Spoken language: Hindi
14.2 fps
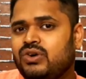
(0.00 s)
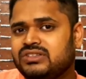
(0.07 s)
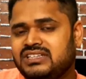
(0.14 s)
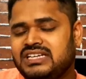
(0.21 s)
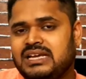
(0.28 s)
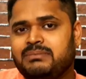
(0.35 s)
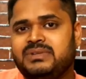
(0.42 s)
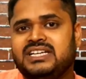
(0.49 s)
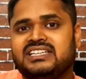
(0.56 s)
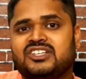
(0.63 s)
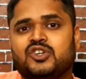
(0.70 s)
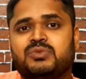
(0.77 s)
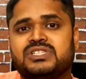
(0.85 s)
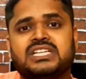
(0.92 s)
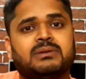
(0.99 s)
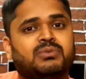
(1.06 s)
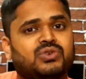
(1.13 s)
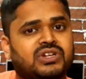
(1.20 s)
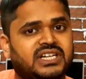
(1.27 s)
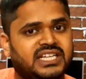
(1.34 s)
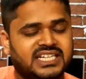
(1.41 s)
बहुत सारे एप्लीकेशन के ऊपर
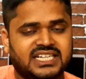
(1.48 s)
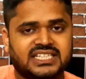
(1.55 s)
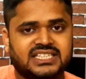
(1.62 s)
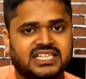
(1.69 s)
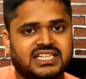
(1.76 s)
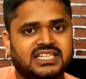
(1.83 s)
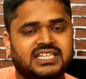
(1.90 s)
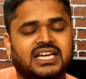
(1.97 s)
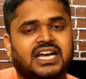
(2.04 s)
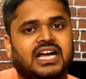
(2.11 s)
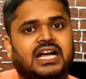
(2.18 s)
सपोर्ट नहीं करता है